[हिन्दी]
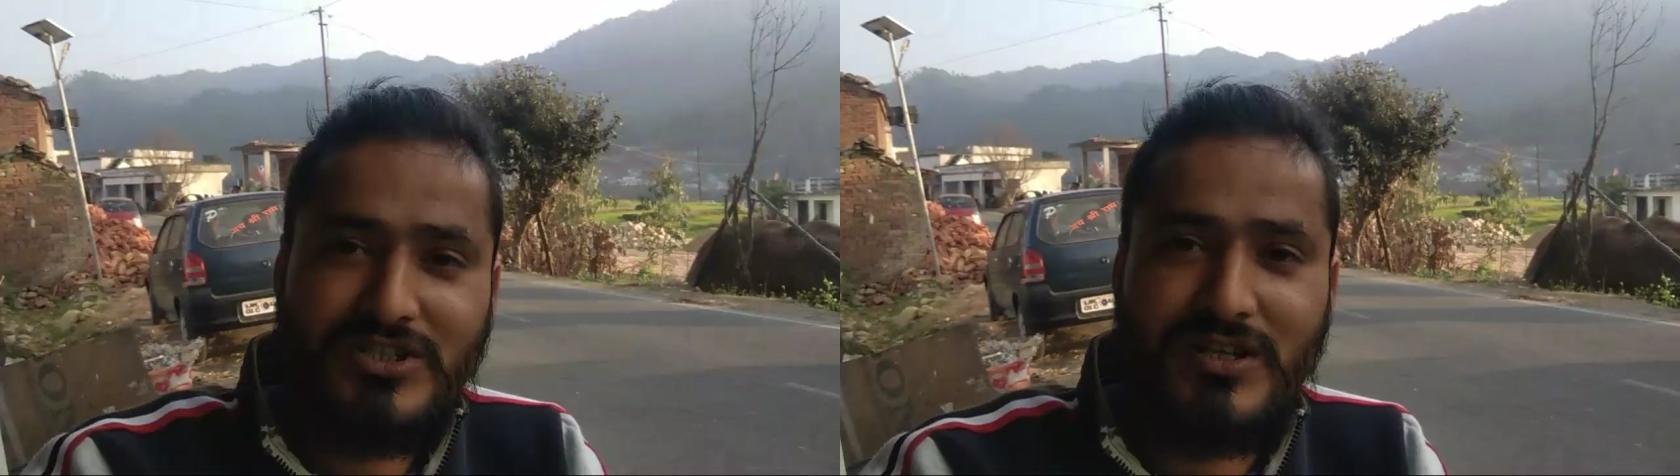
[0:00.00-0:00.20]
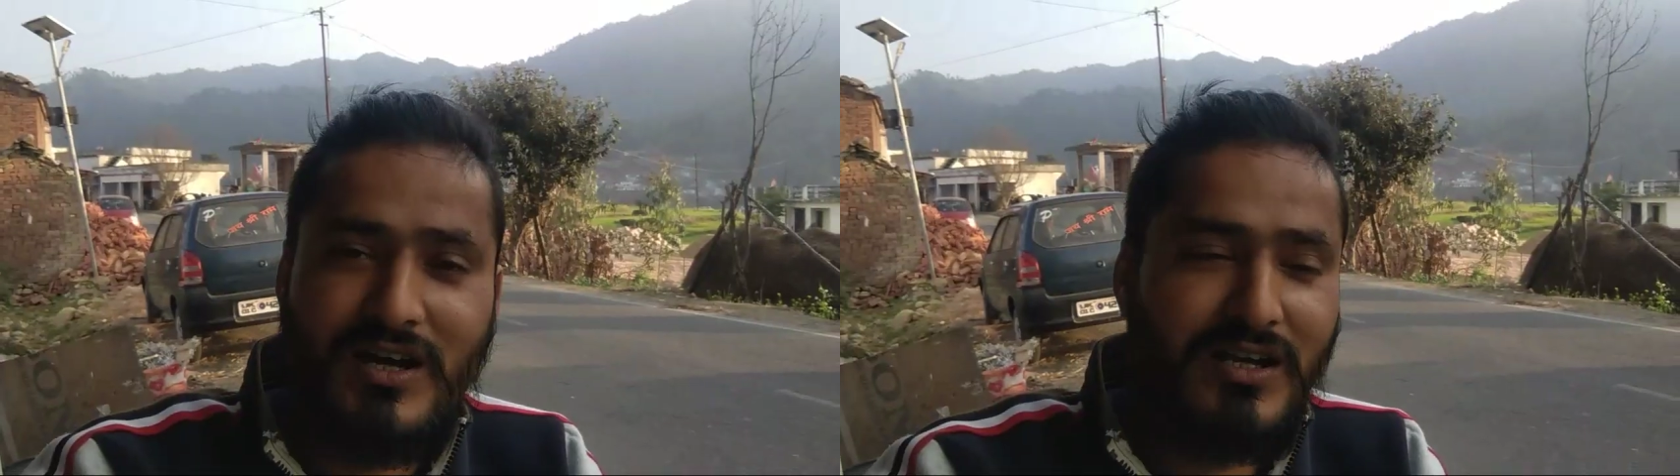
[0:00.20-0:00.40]

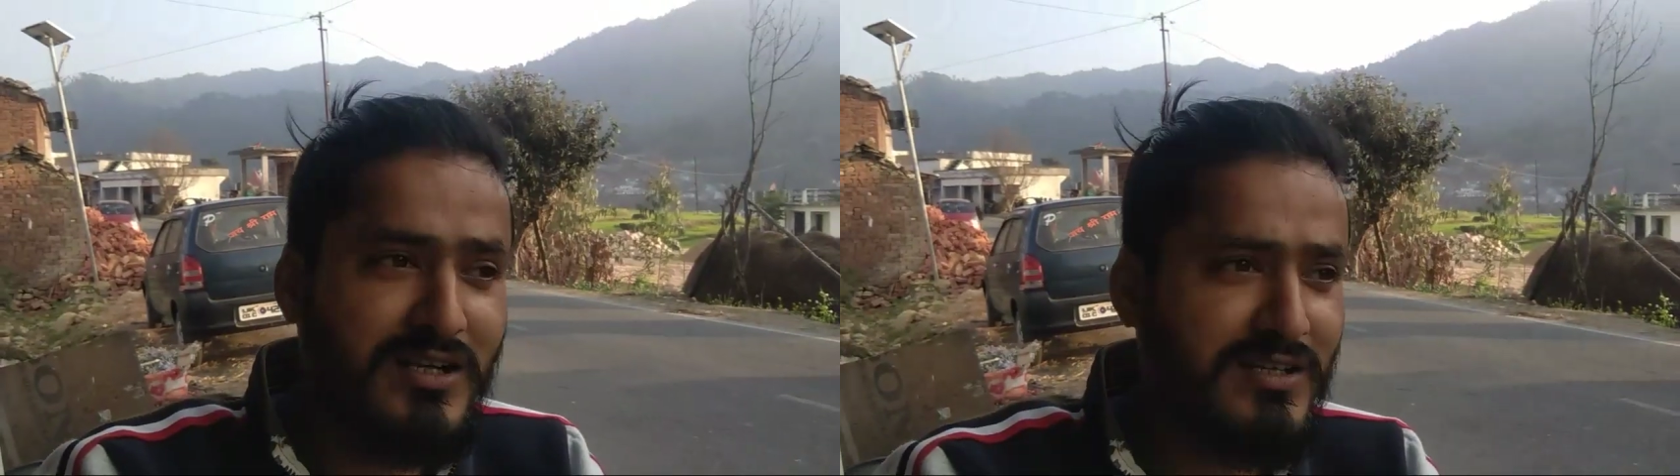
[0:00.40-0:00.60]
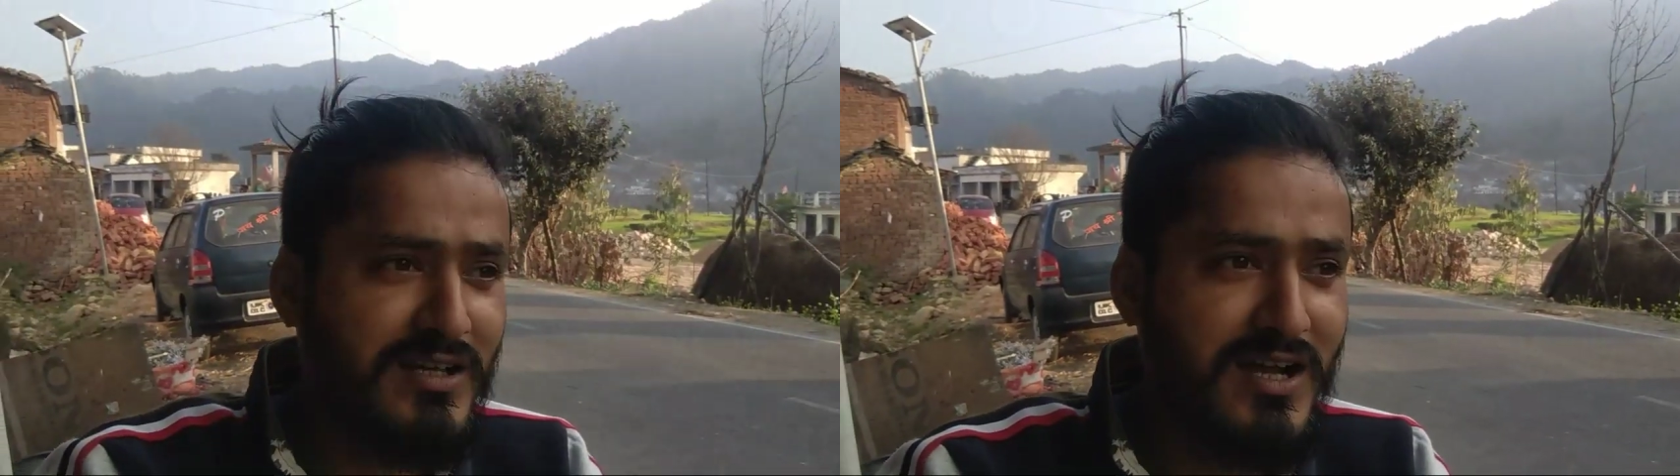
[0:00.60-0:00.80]
नमस्कार
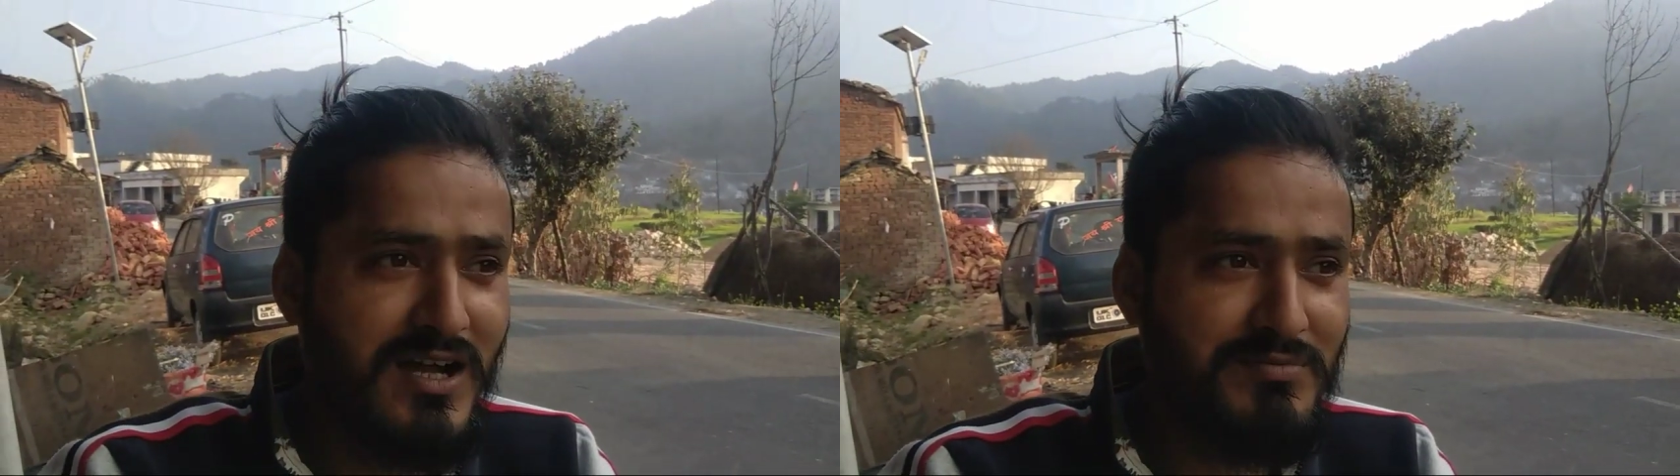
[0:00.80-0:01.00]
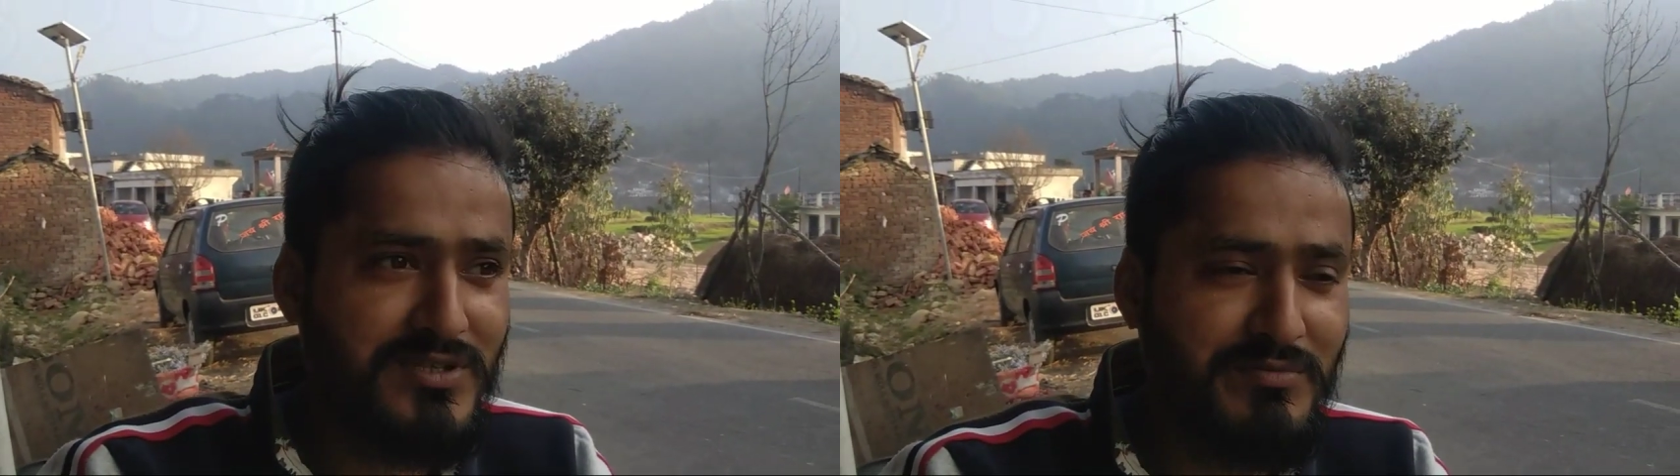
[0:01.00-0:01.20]

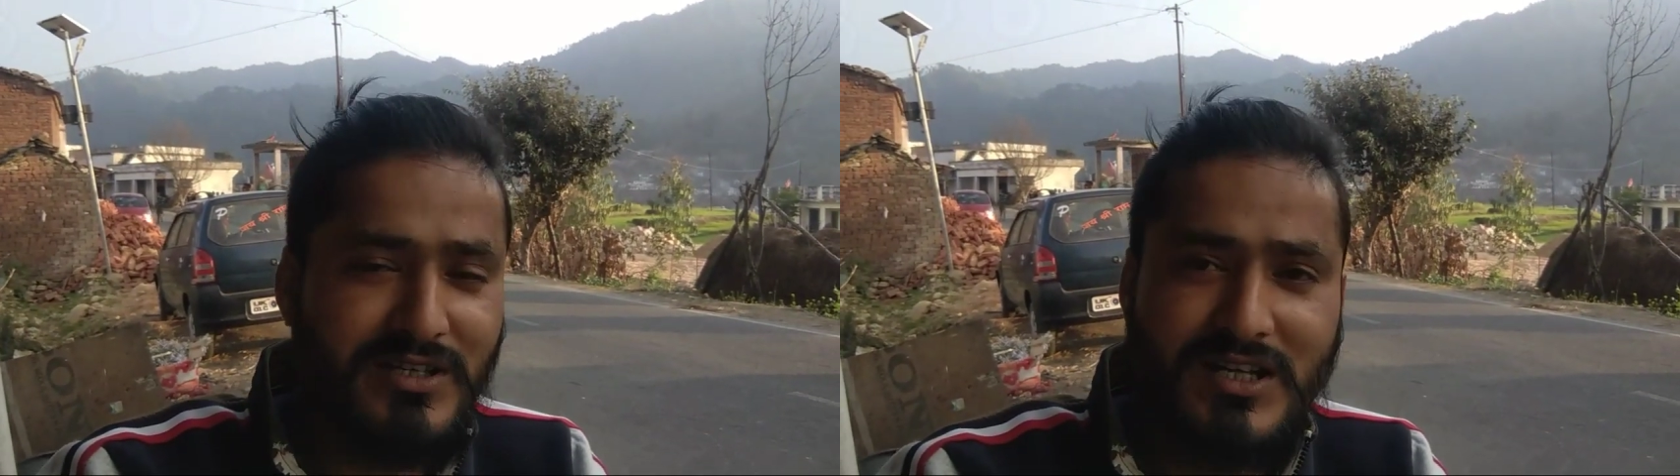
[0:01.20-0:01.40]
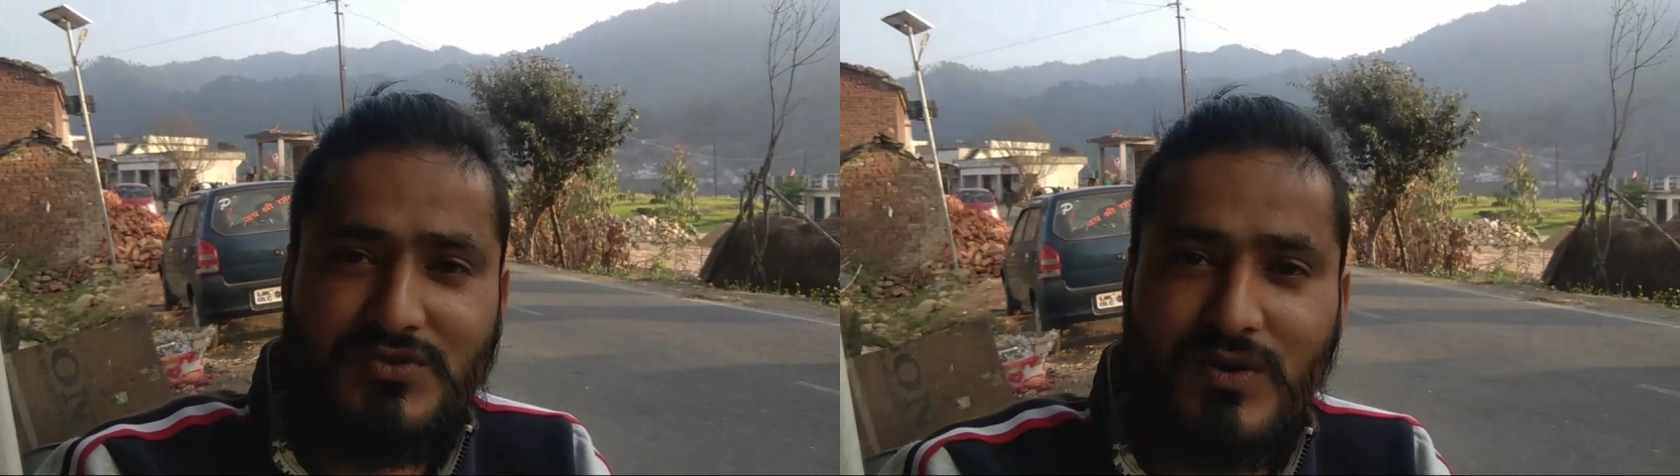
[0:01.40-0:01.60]
आप सभी
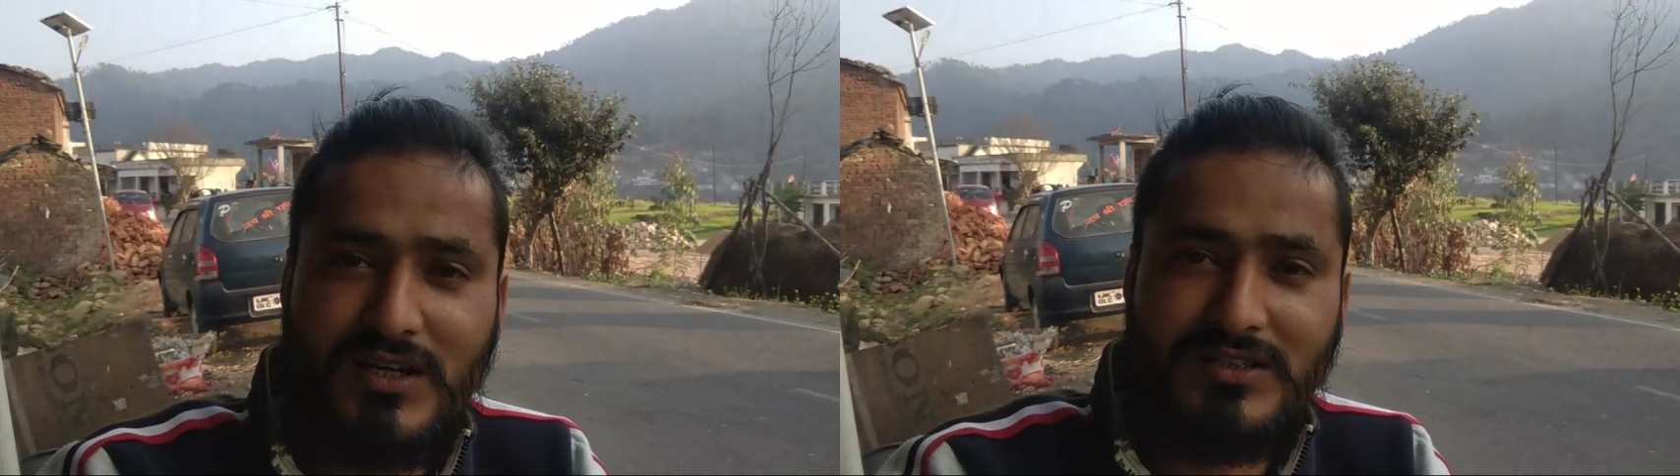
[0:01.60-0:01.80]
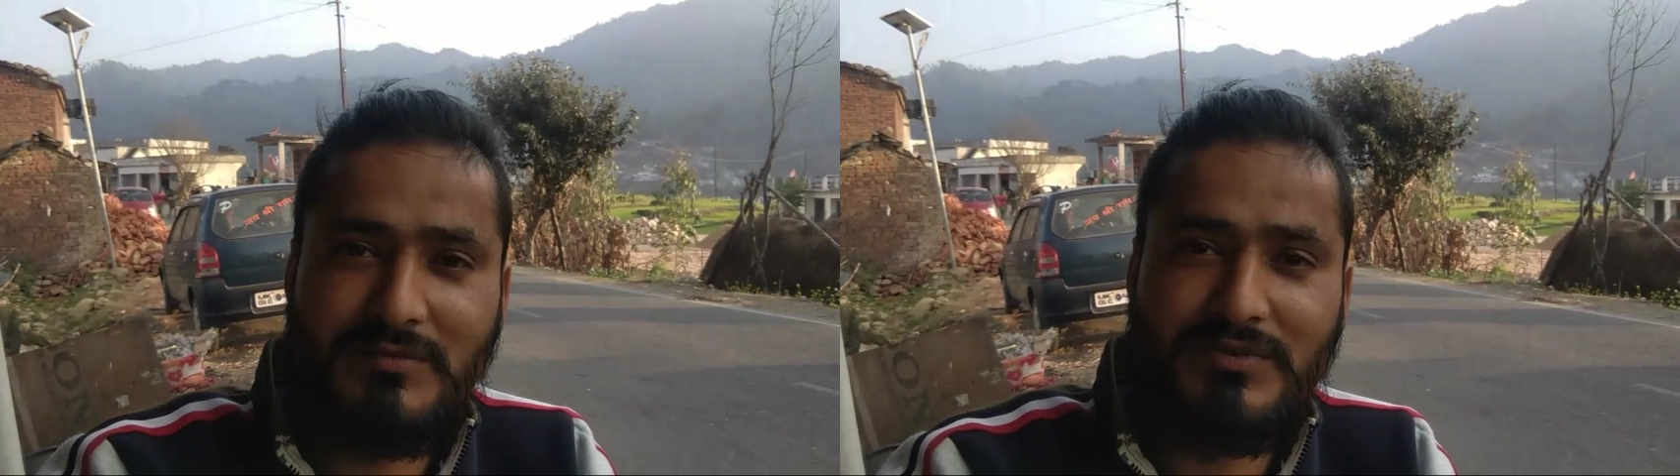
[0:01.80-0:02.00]
का
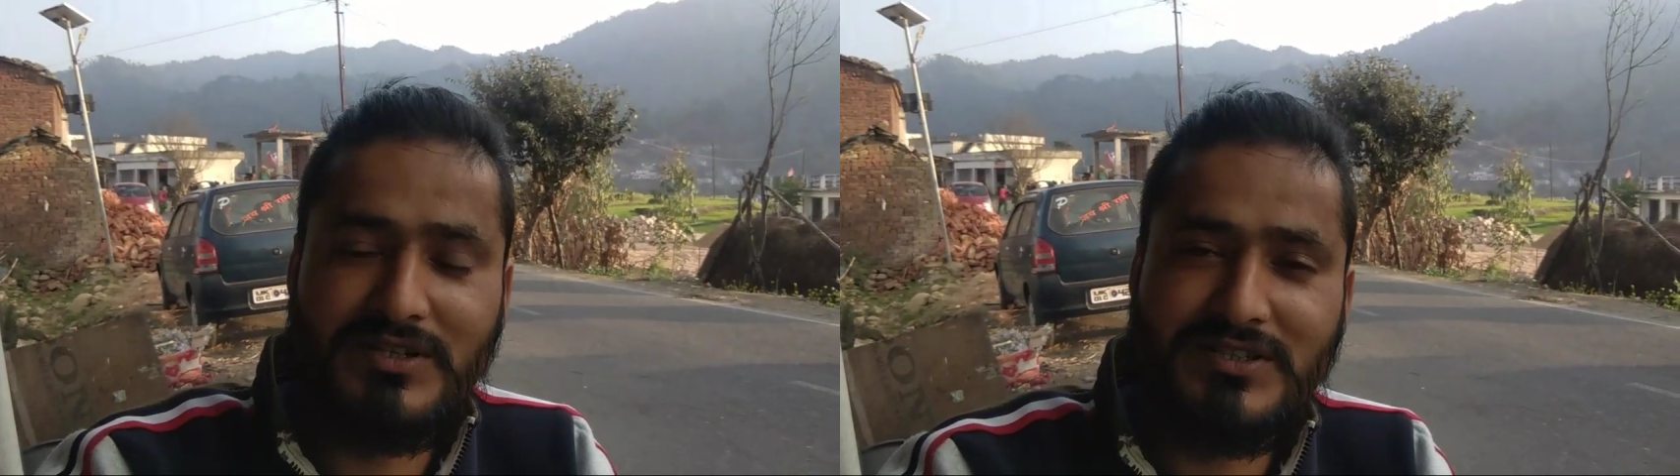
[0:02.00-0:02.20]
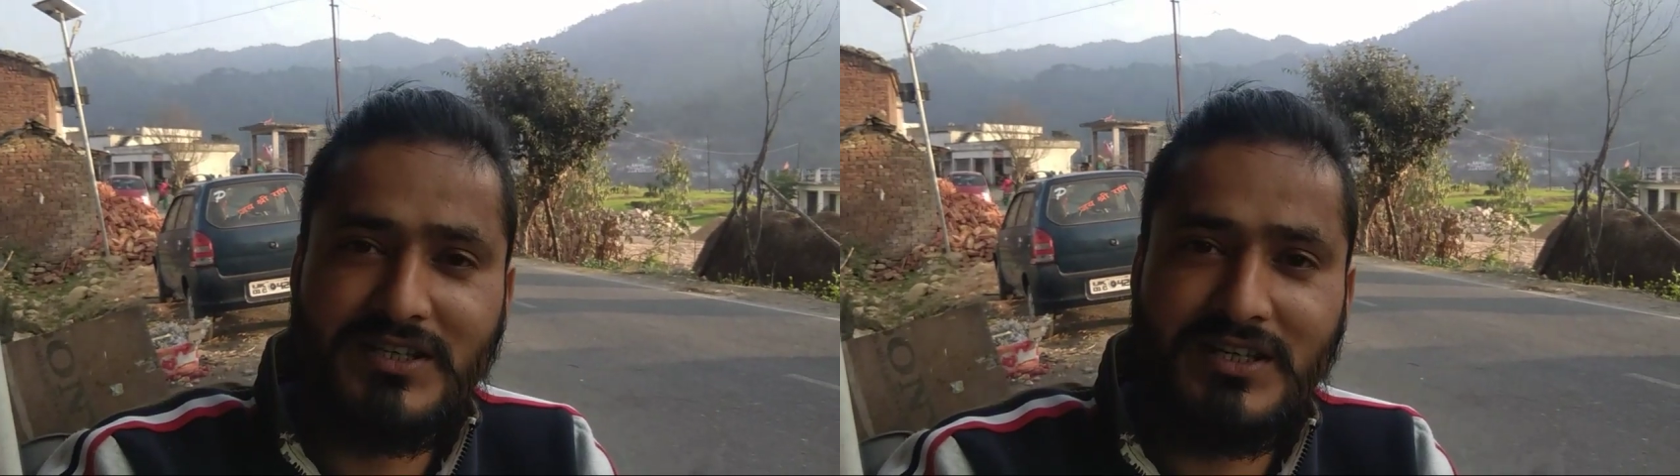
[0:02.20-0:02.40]
स्वागत है फिर
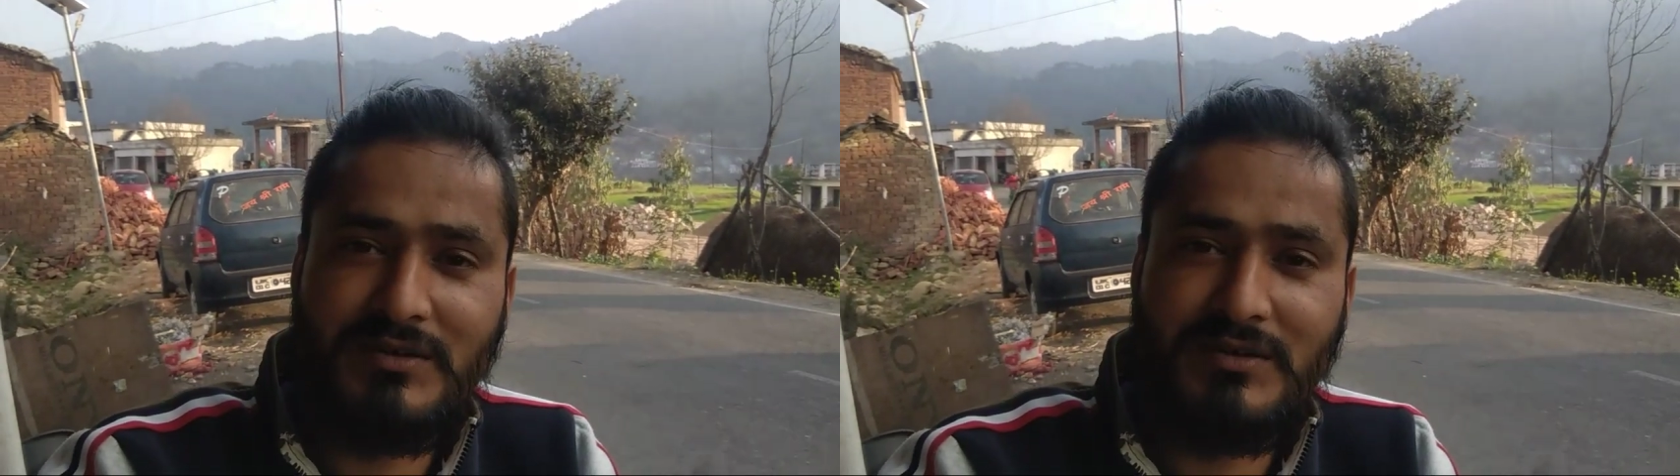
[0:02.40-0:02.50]
से